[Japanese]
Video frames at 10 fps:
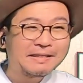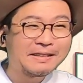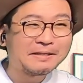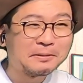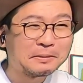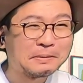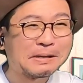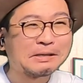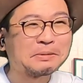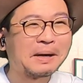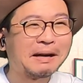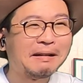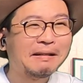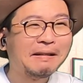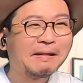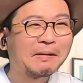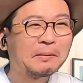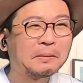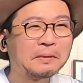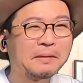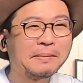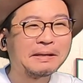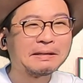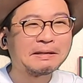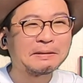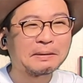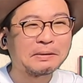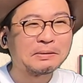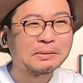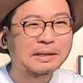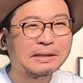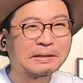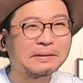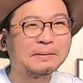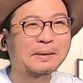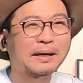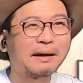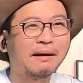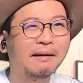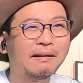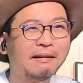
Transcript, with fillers: 来たぞ、休暇島。これでベッキーとかユーリが出てくるわけか。